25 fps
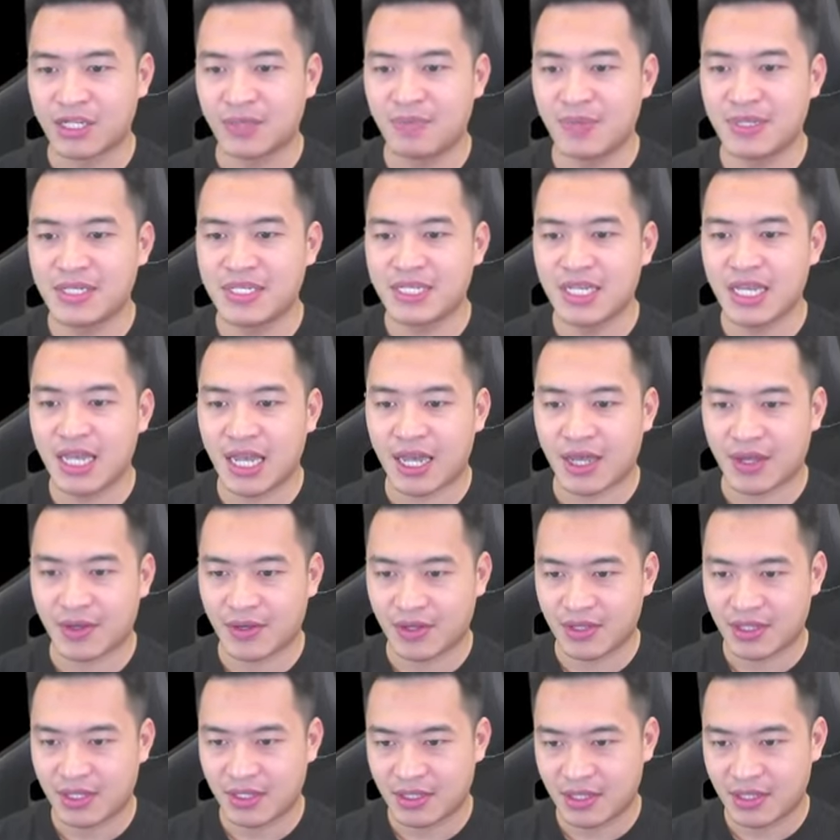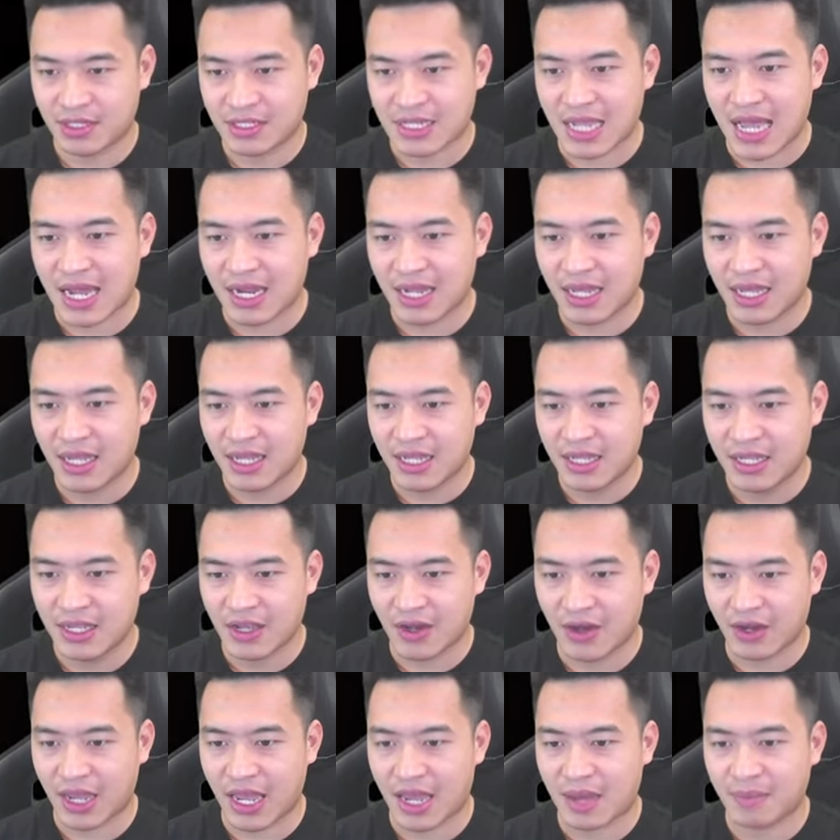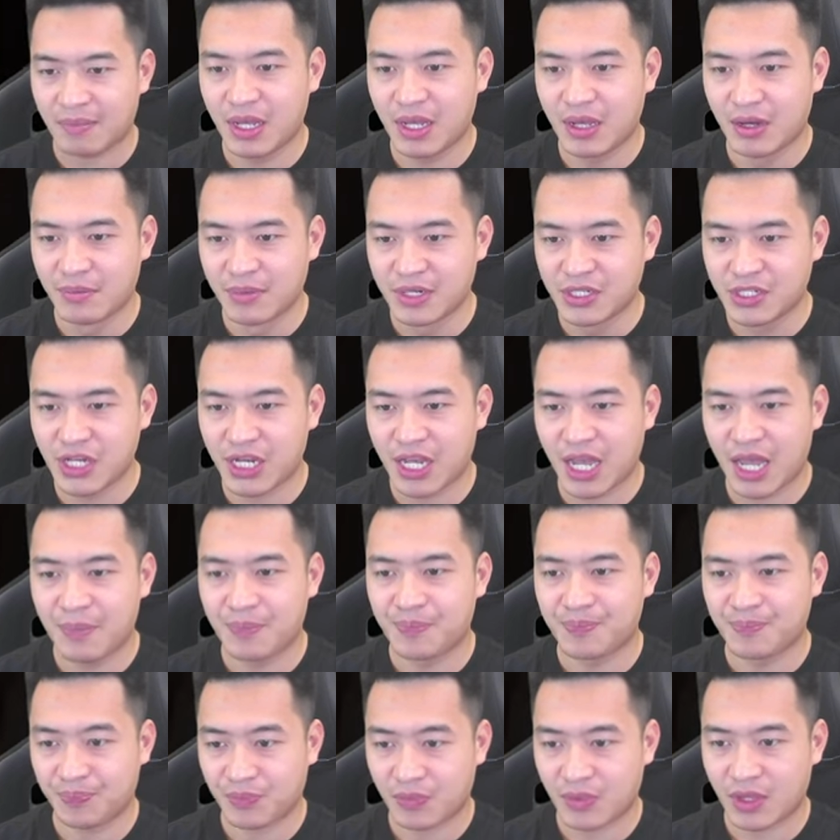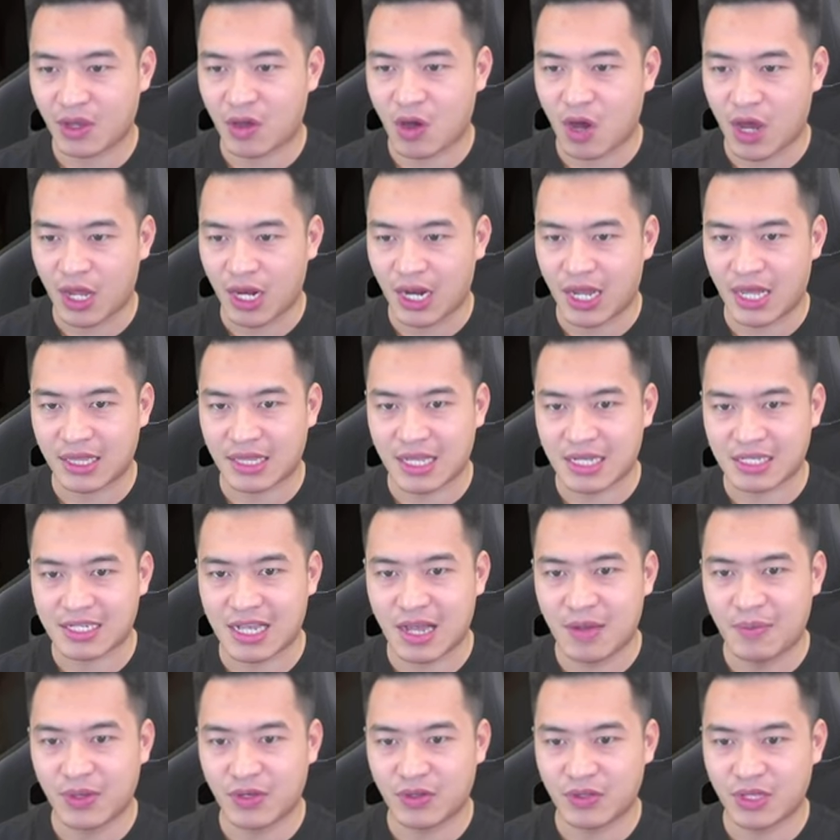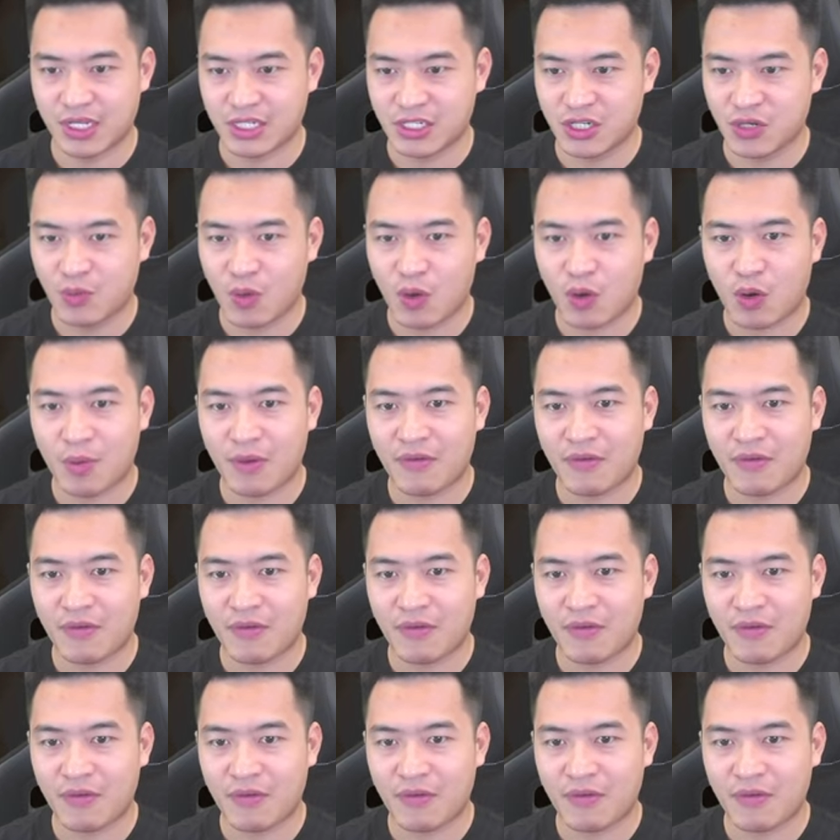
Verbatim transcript: PC ấy thực ra thì nhớ anh em mình chơi game cũng hỏi là tại sao mình có thể chiêu mộ cốc bia